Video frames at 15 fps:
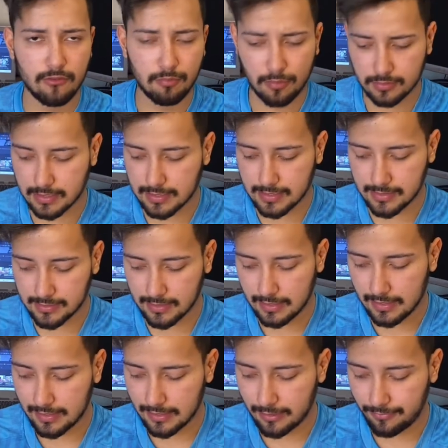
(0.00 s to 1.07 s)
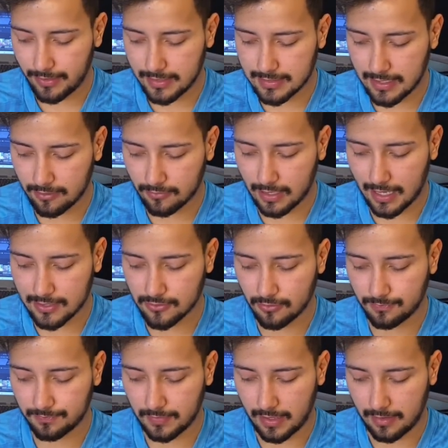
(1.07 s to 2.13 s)
ponta esquerda, que fez aí no
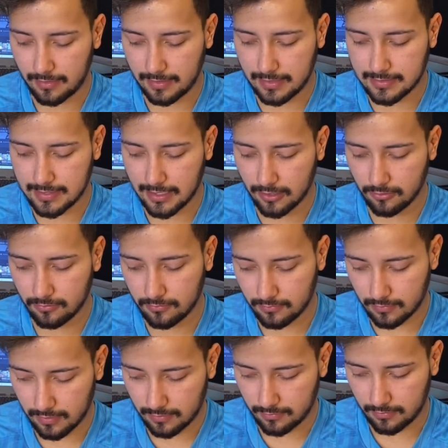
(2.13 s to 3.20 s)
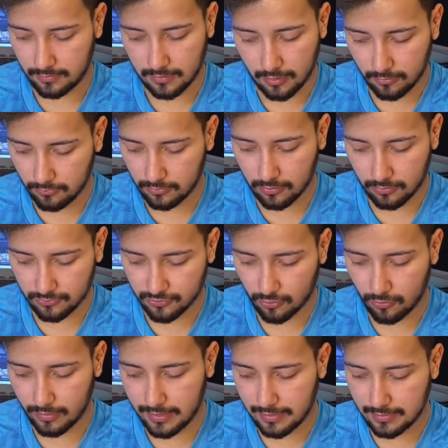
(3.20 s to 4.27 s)
caso é, nesse ano, não
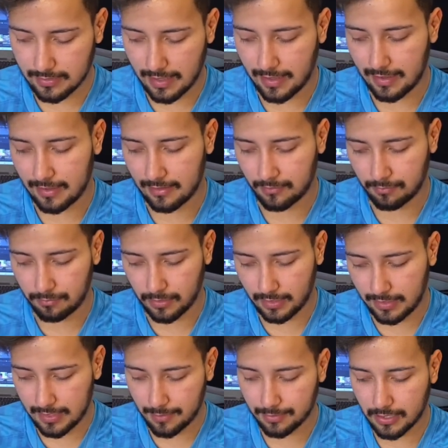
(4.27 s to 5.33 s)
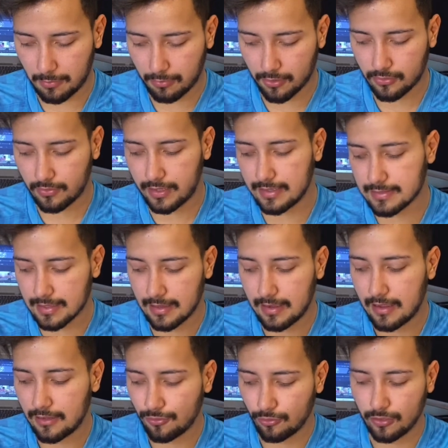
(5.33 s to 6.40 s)
jogou aí é, pela equipe da Portuguesa
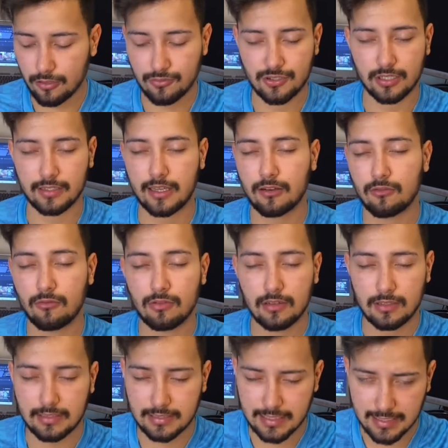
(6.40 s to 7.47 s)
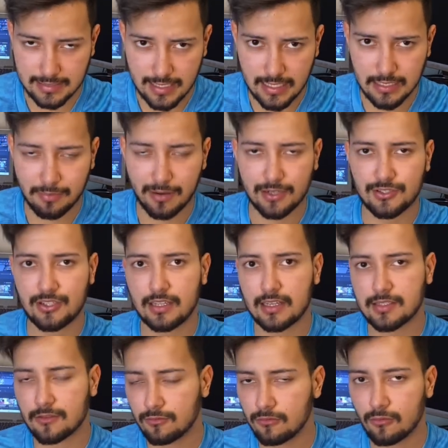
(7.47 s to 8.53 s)
do Rio de Janeiro, 16
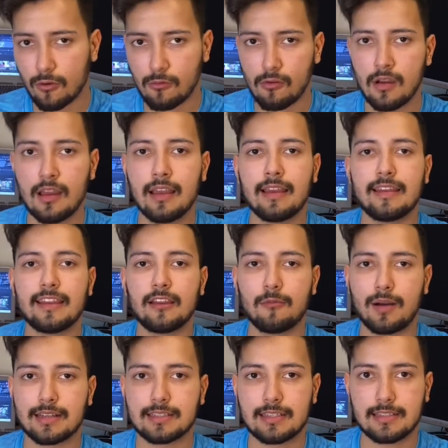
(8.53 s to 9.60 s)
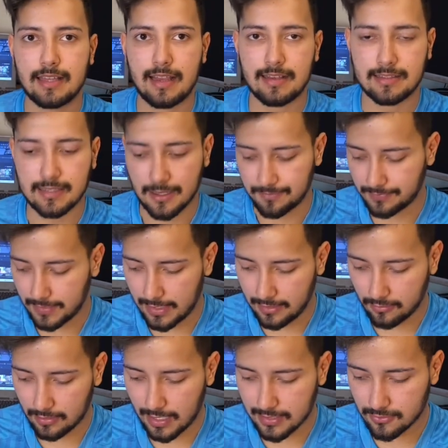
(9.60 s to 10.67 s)
partidas, um gol e uma assistência.
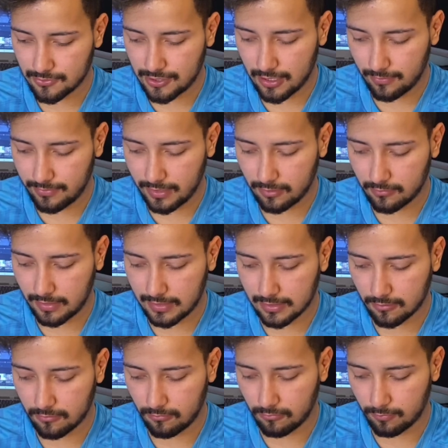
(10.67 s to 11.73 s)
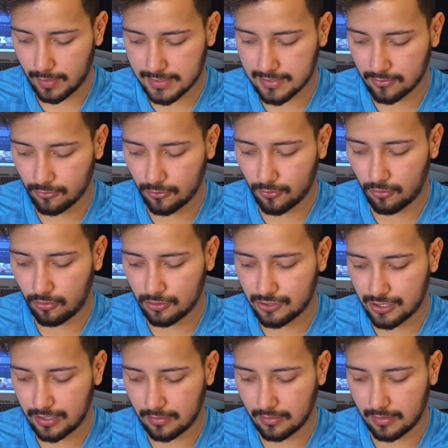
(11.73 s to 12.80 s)
Ele no caso tinha vínculo ainda com o Paysandu,
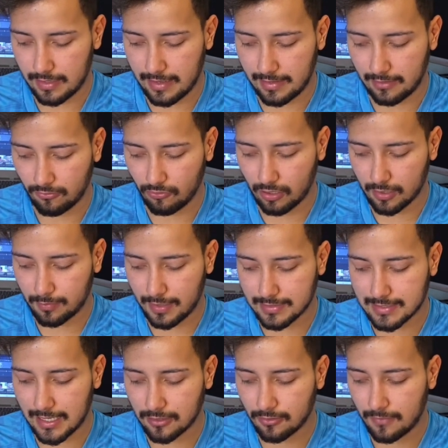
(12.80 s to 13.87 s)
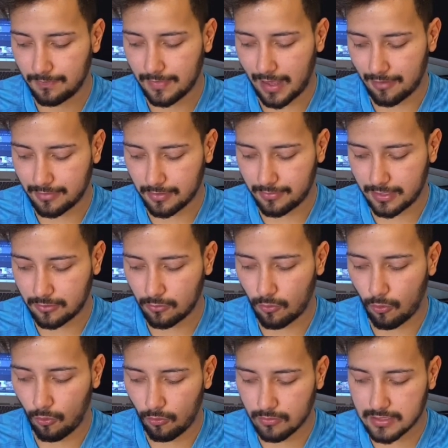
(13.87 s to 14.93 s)
onde é, no ano passado havia feito
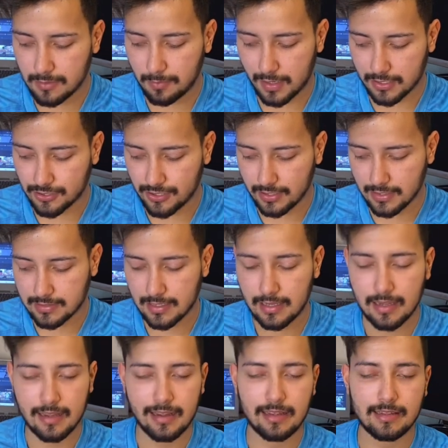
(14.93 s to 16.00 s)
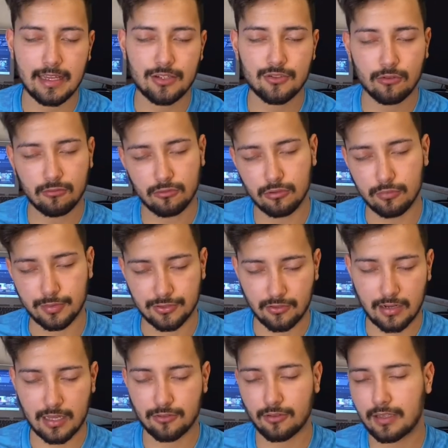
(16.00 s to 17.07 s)
11 partidas e deixou o clube.
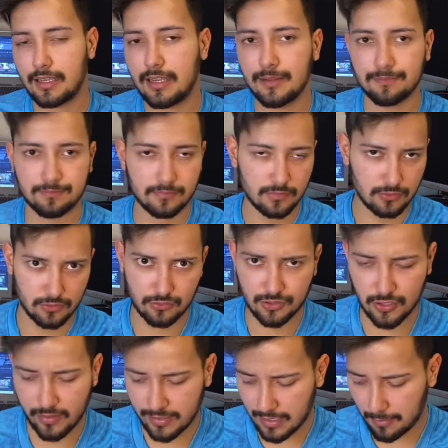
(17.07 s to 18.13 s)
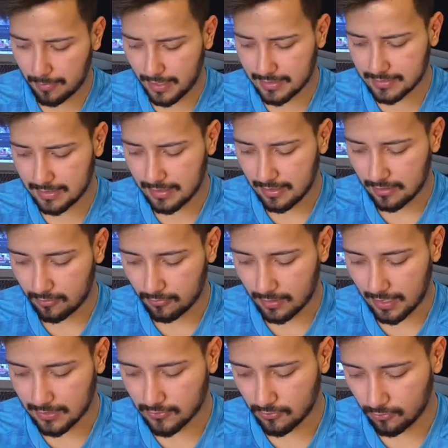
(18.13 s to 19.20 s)
Jogador que surgiu aí na base, no
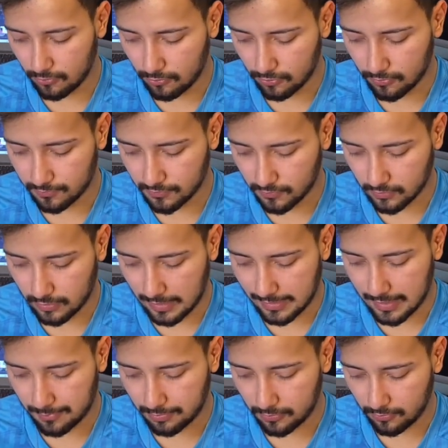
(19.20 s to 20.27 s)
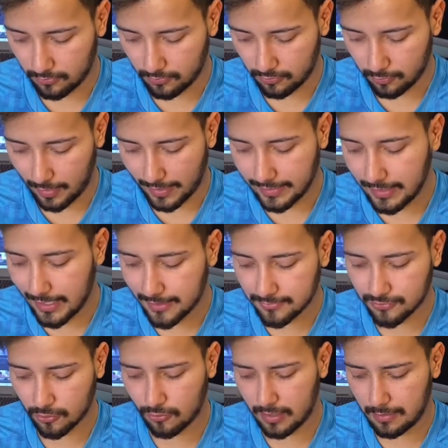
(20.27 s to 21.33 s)
caso do, da equipe do, do Bahia,
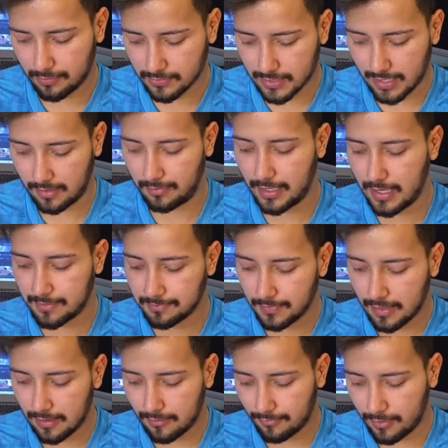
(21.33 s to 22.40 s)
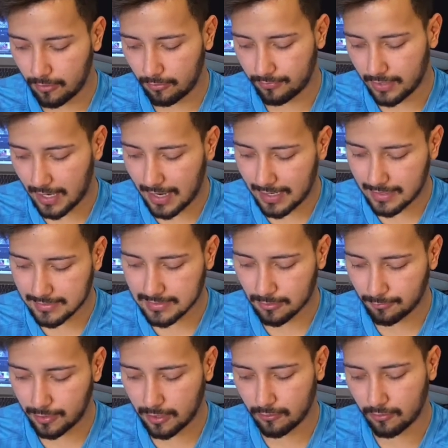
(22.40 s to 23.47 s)
jogou aí para o CRB, Ferroviária,
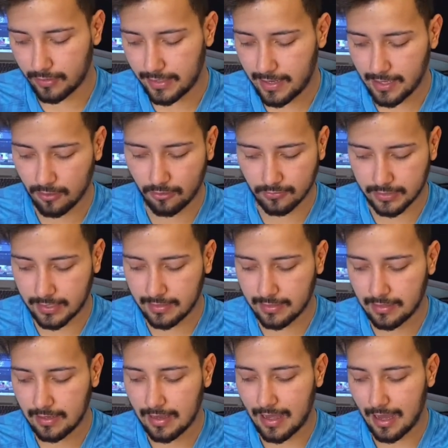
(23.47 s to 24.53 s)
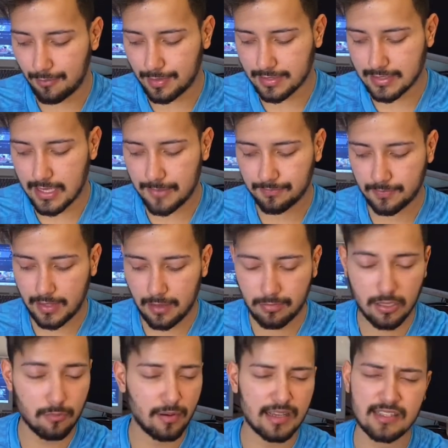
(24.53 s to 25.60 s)
Sampaio Correia, Londrina, ABC e
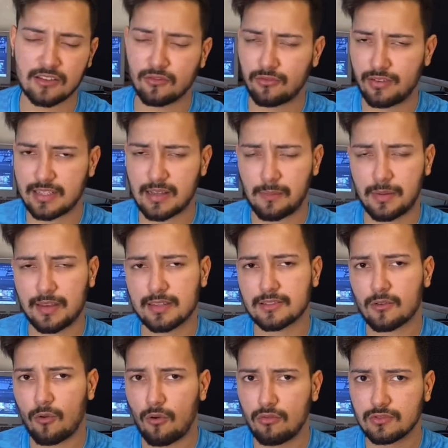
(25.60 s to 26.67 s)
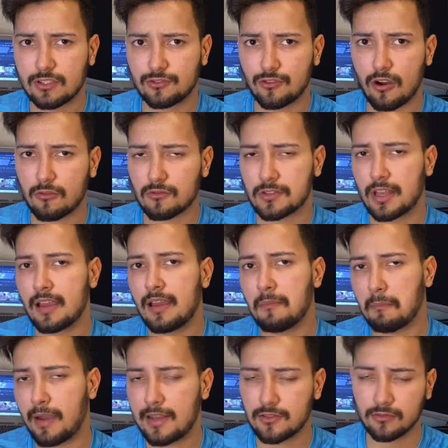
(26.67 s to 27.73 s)
pelo Paysandu fez apenas 11 jogos,
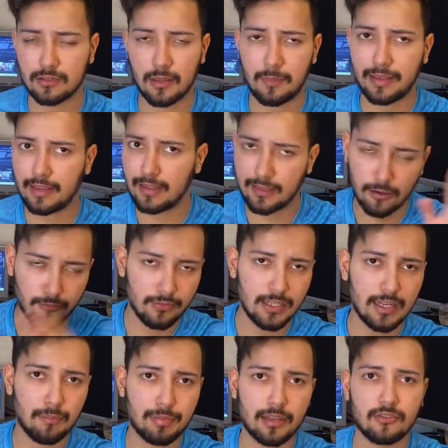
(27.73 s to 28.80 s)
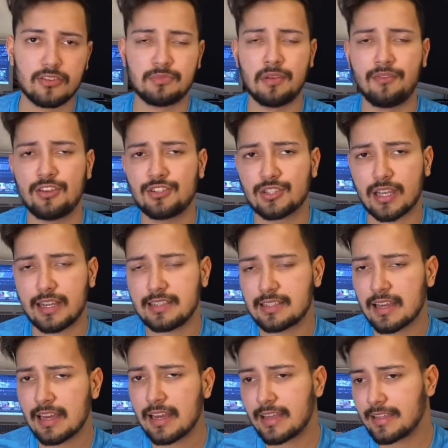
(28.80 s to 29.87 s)
mais um também que não fica para
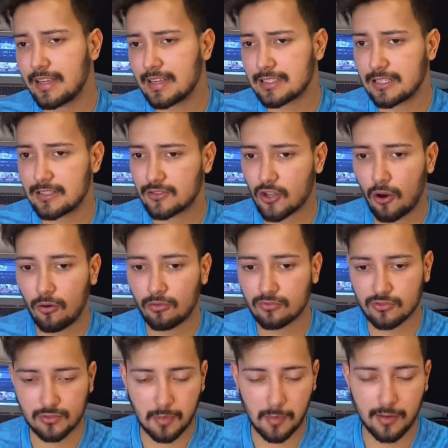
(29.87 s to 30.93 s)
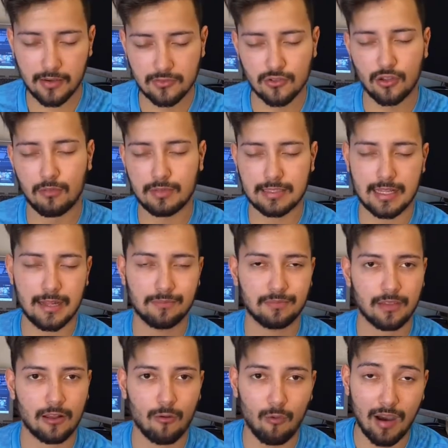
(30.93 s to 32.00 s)
2023 e esse é só um dos primeiros nomes, né?
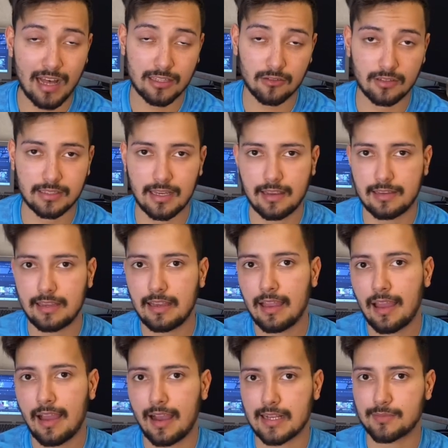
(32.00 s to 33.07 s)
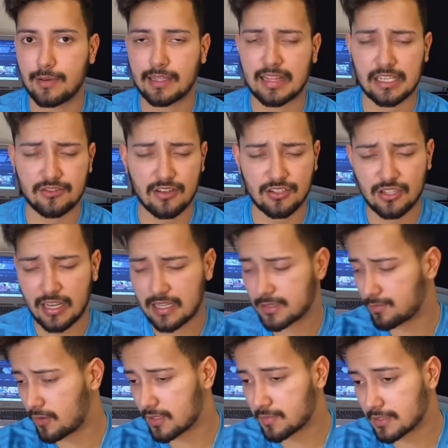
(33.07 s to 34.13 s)
Quatro até aqui. A expectativa é de que nas
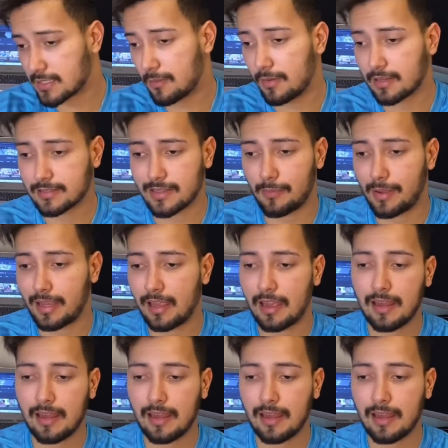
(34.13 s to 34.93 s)
próximas semanas também